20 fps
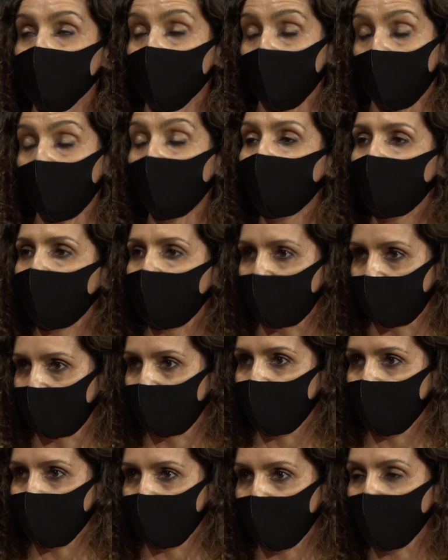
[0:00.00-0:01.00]
ao
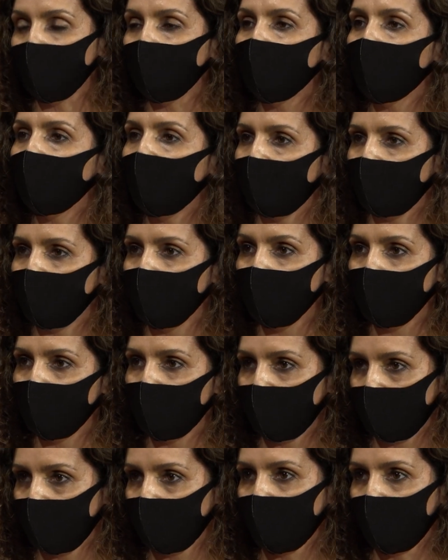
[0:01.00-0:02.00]
planeta para colocar-nos
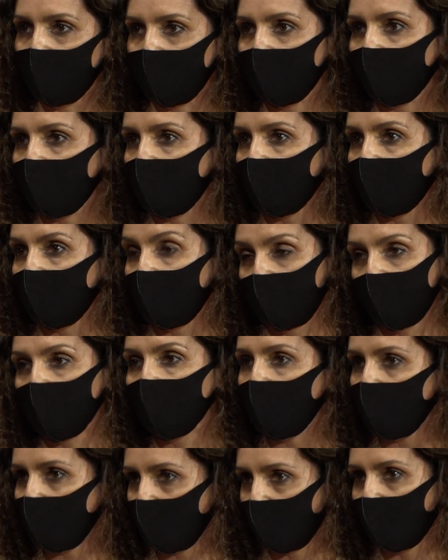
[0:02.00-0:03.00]
nesta
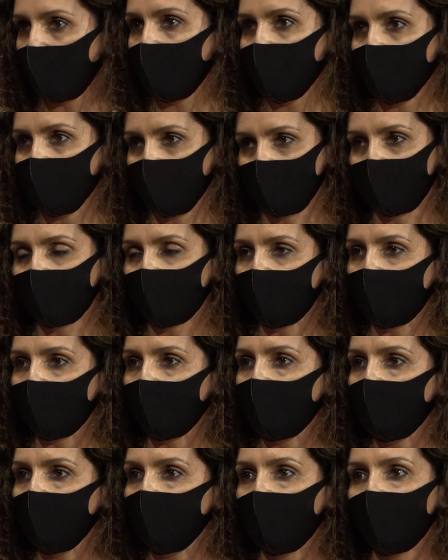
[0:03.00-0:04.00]
situação. Não é?
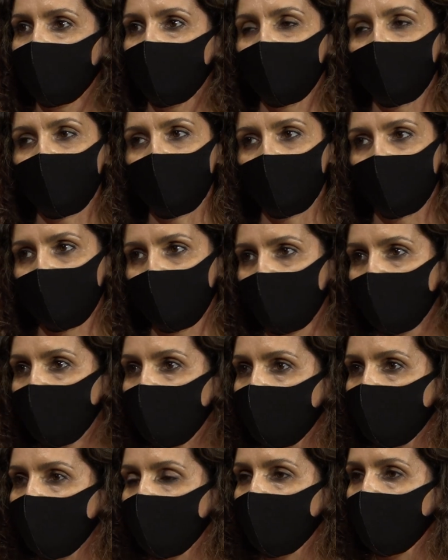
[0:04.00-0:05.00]
Eu acho que
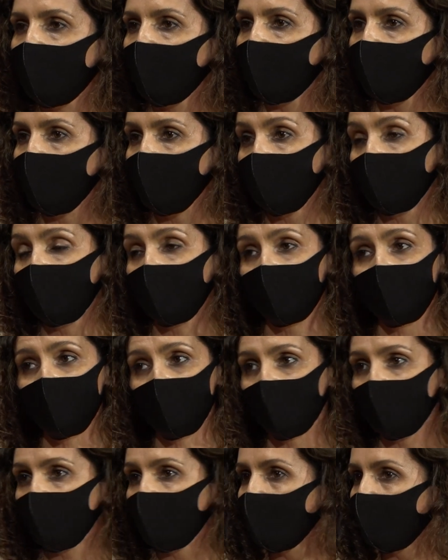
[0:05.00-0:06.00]
isto é culpa do
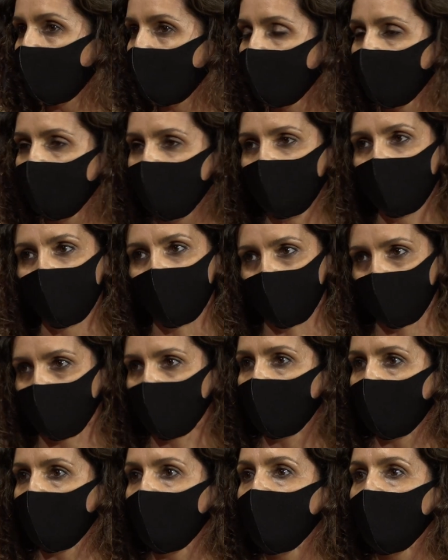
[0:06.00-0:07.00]
ser humano, é nossa
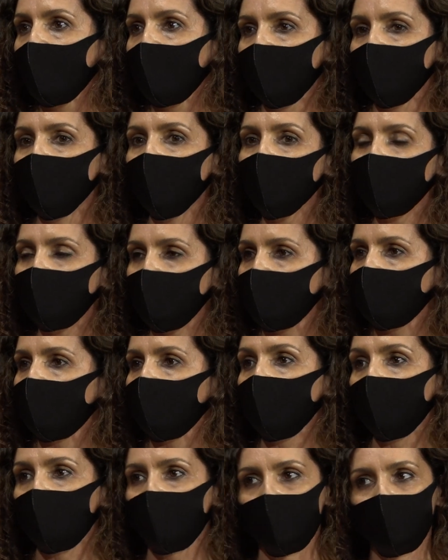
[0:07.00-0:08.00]
culpa. E nós
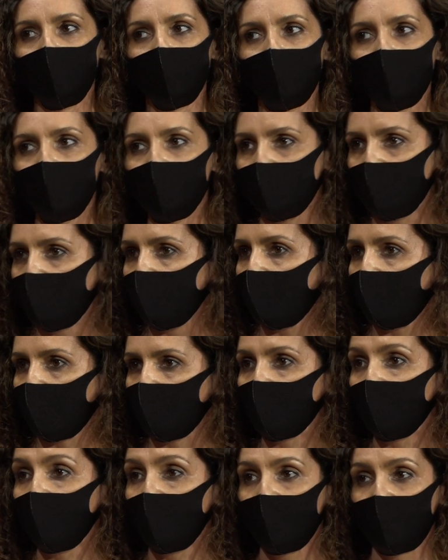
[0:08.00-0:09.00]
percebemos que somos todos
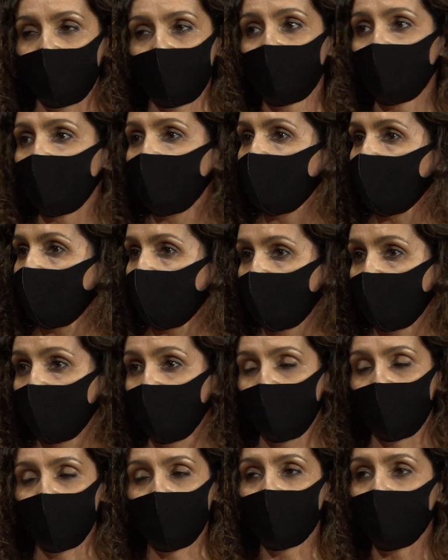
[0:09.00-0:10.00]
iguais e que aqui
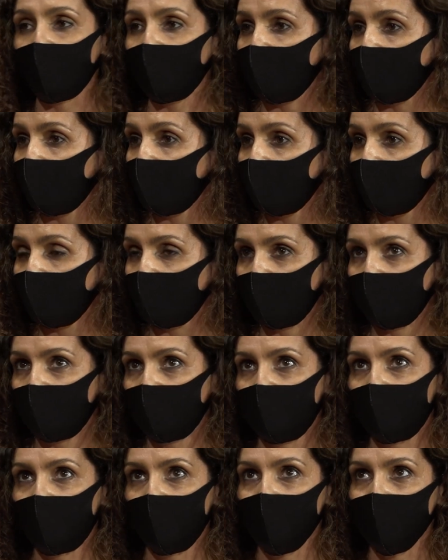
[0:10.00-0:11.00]
não há,
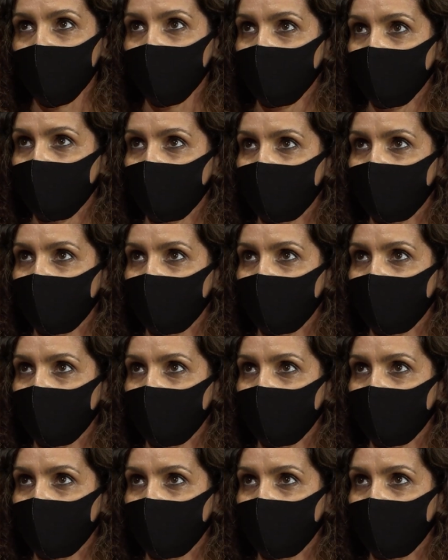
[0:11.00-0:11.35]
uh,